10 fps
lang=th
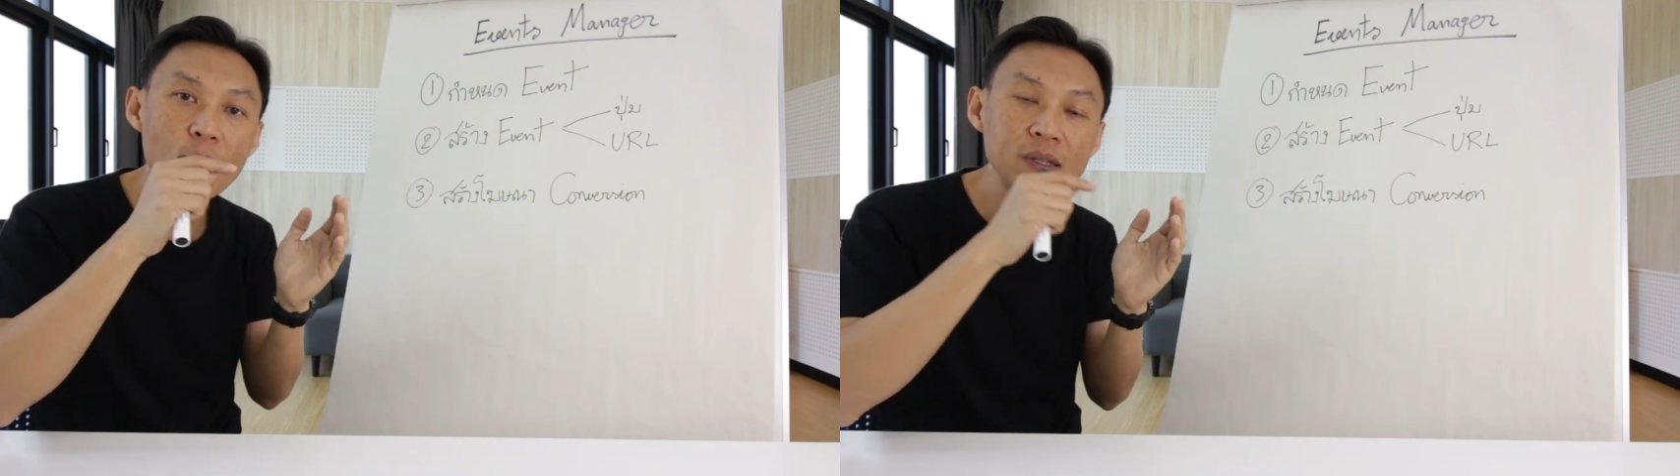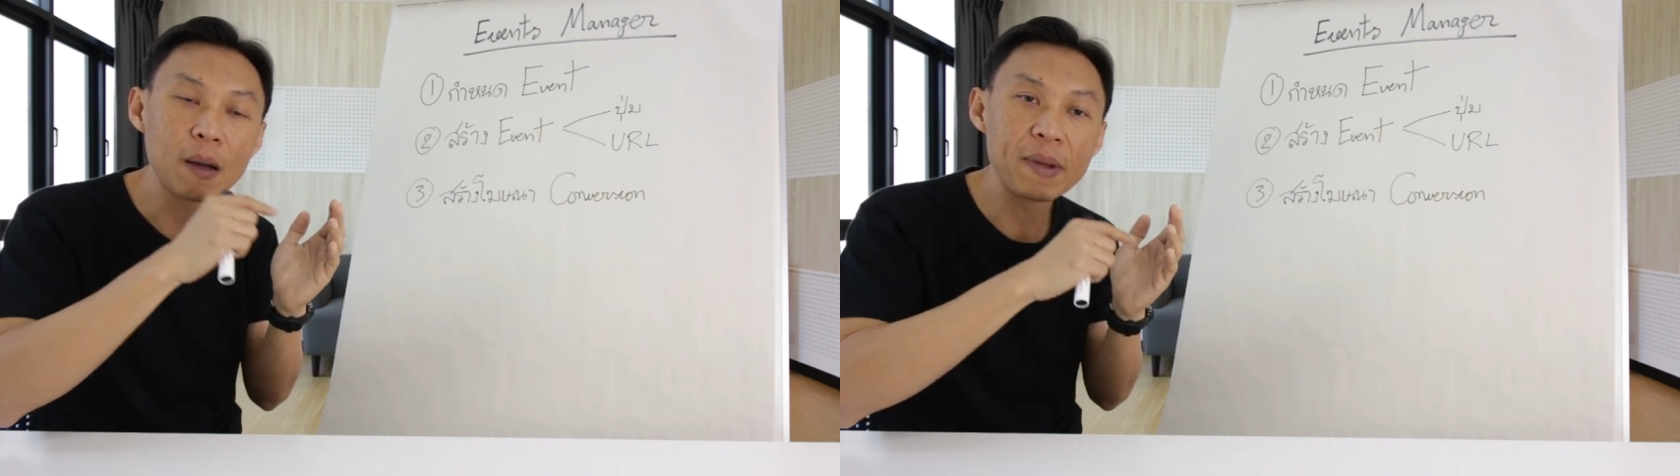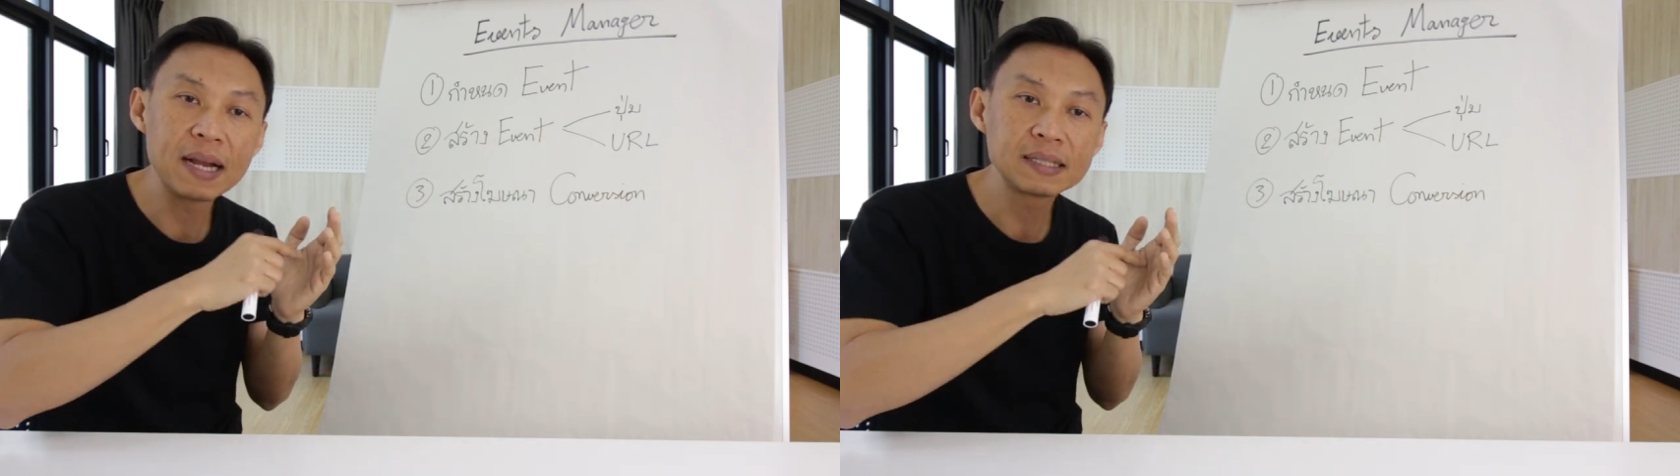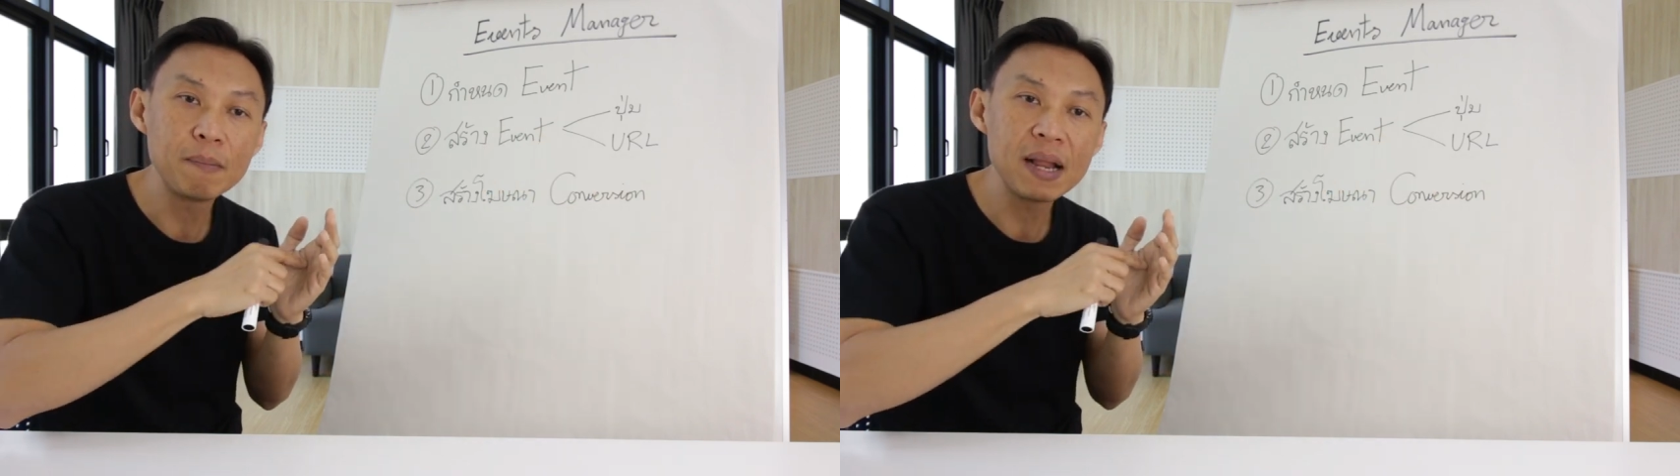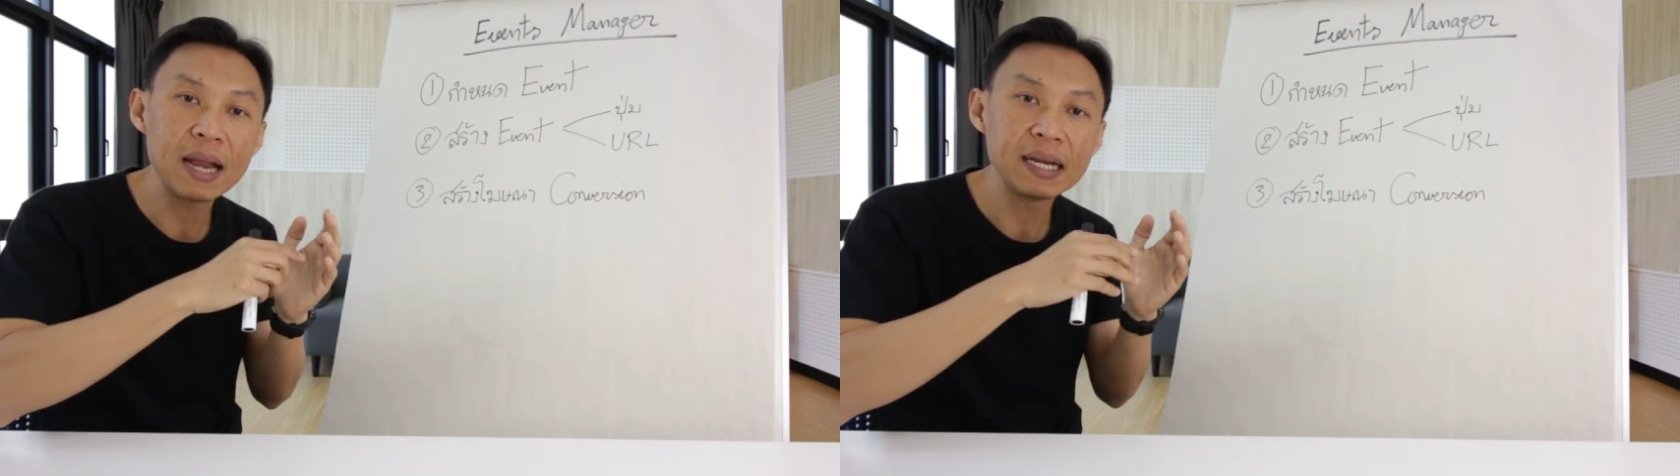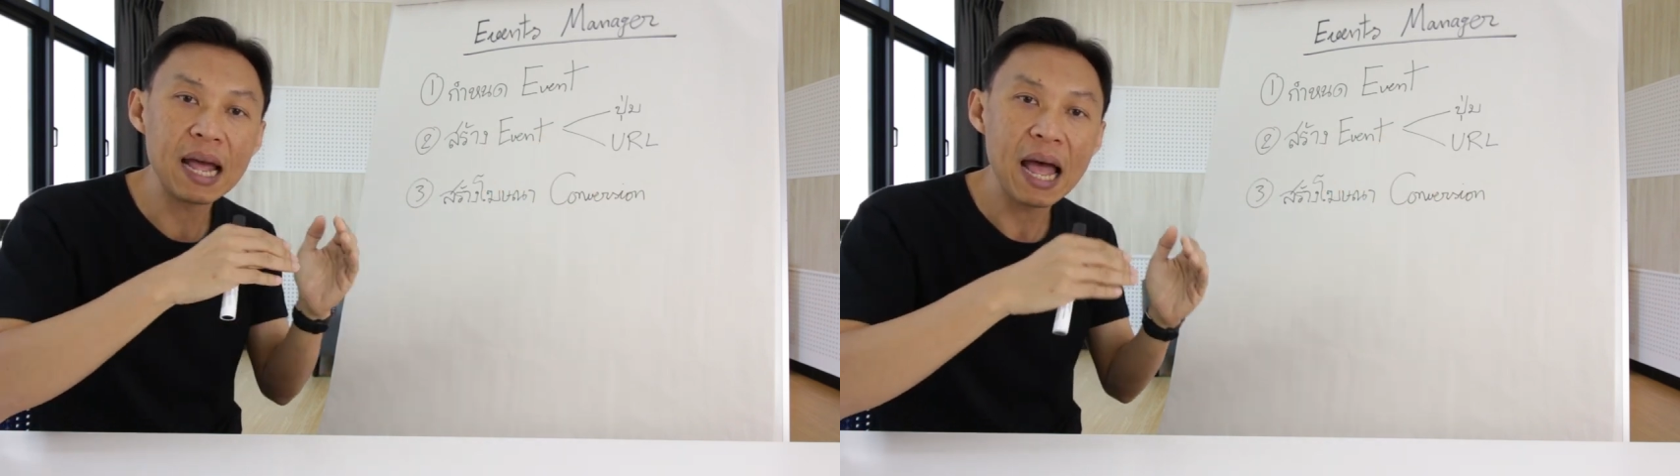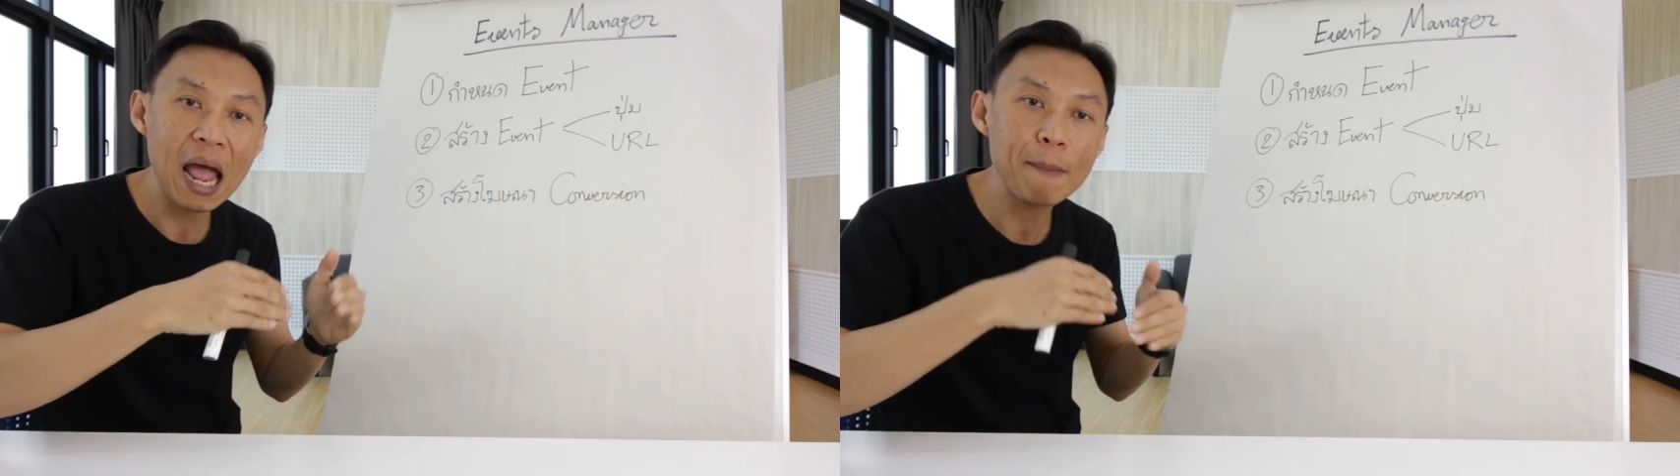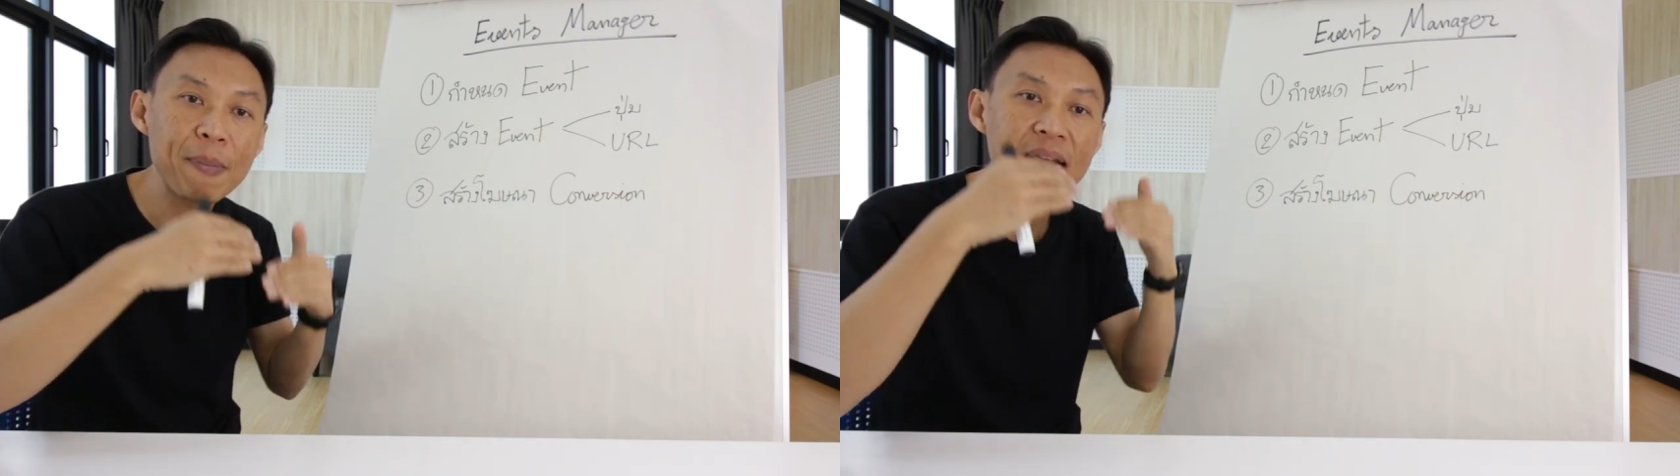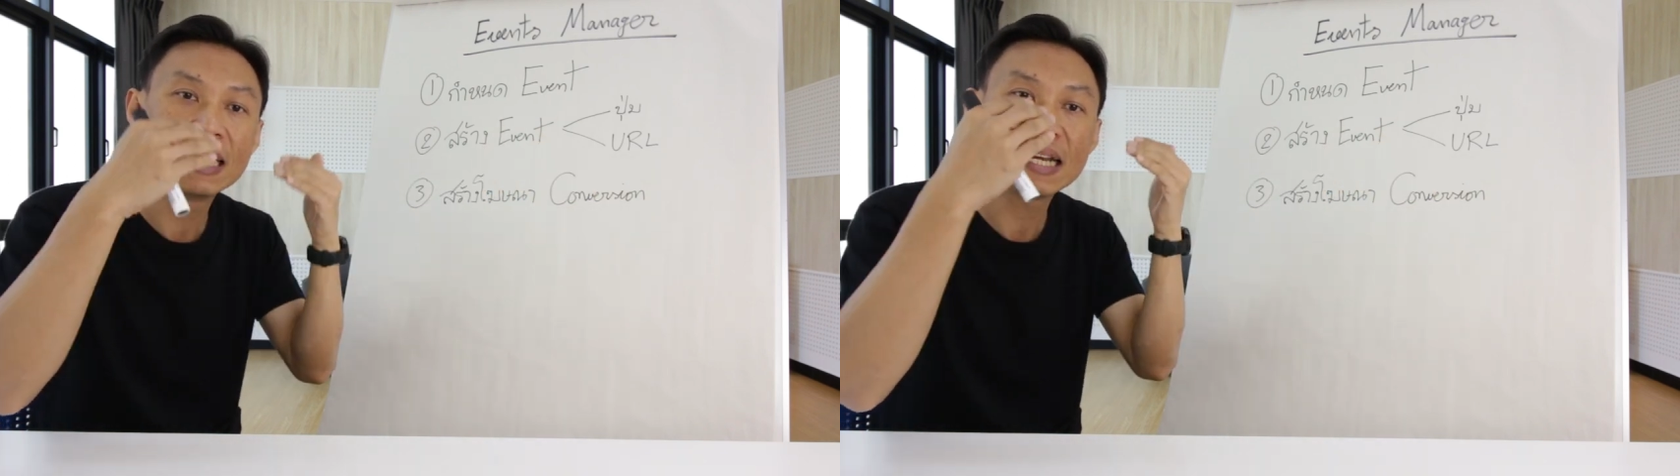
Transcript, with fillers: ลงทะเบียนสำเร็จเนี่ยให้ไป